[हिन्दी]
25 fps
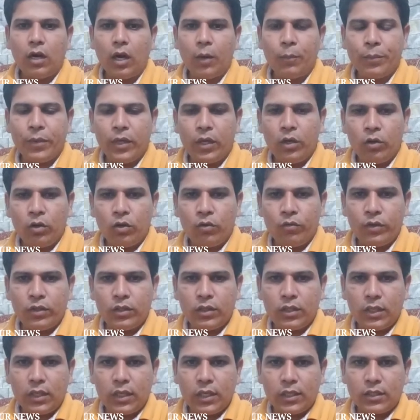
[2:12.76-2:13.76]
अपील और
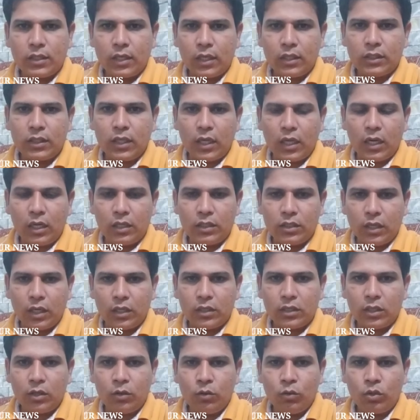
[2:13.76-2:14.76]
विनती के साथ कहना
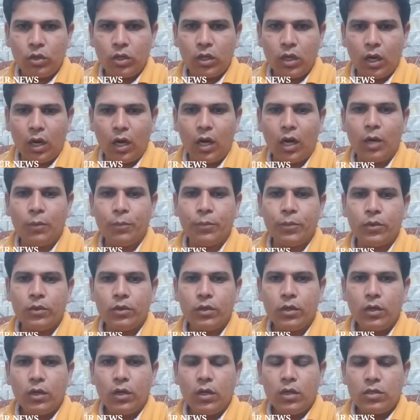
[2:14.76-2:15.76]
चाहता हूं कि आप
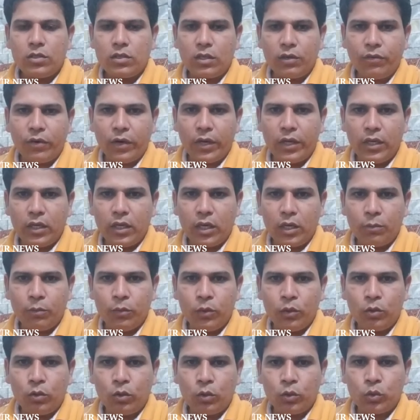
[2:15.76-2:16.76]
सफाई
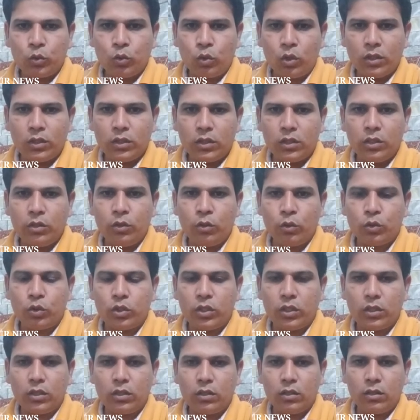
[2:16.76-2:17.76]
कर्मी को तुरंत
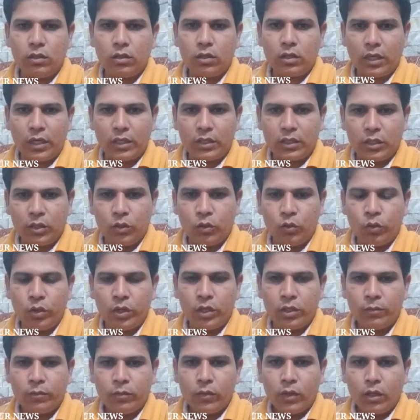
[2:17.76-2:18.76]
नियुक्ति करते
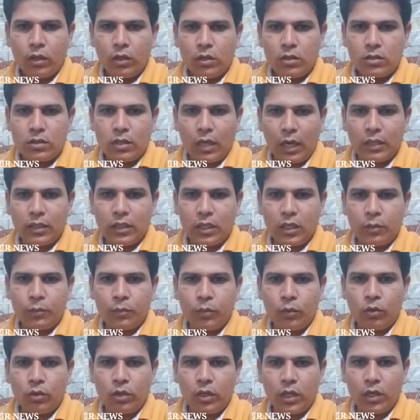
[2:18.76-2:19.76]
हुए
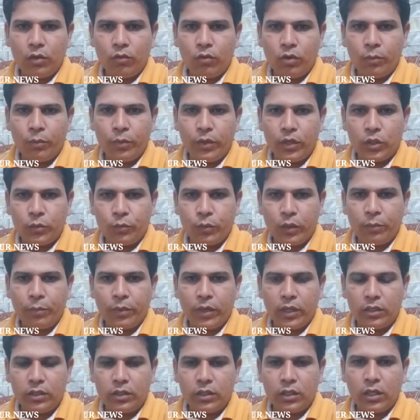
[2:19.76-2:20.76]
सादकपुर रेलवे ब्रिज पर
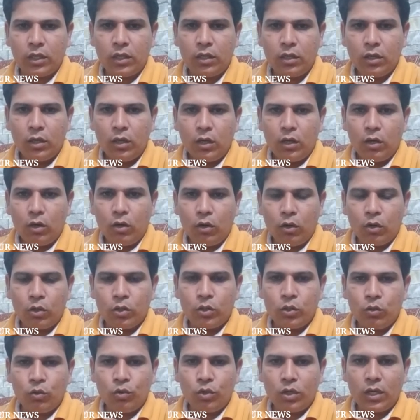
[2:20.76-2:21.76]
भेजिए और
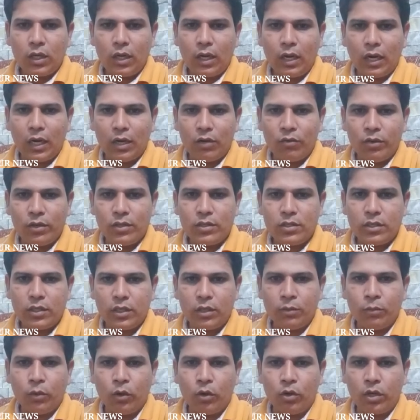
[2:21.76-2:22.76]
जो उनके
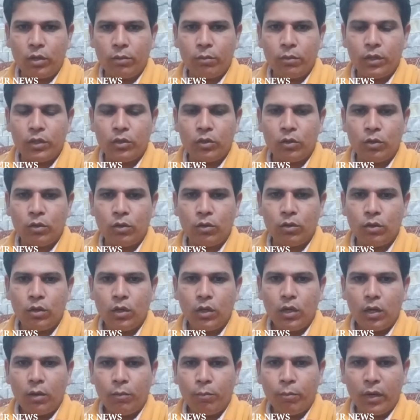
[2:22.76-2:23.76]
हार्वेस्टिंग बोरिंग में जो
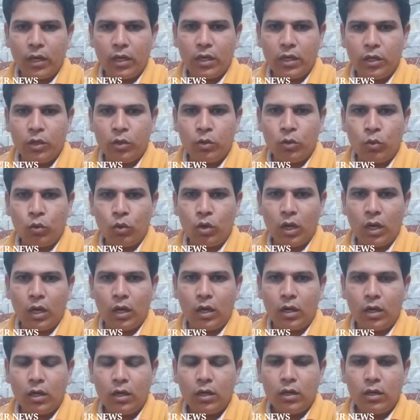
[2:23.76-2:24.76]
मट्टी कूड़ा
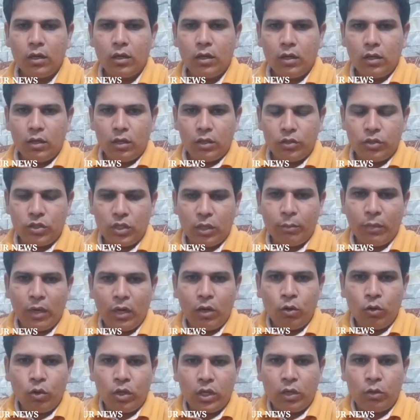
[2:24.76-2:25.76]
जमा
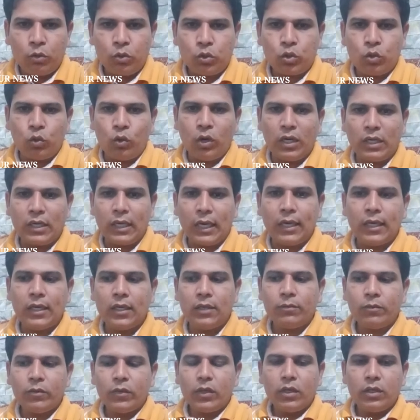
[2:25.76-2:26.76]
हो गया उसको
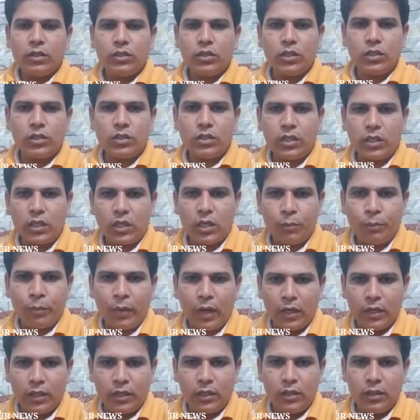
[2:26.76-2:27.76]
हटाएं जिससे कि
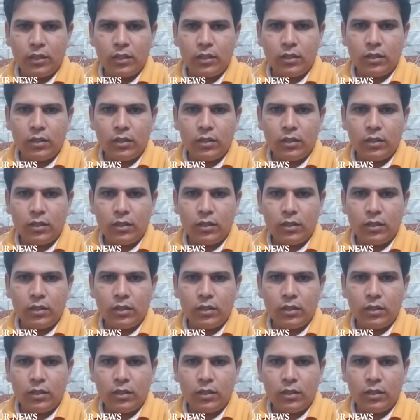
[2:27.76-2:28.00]
पानी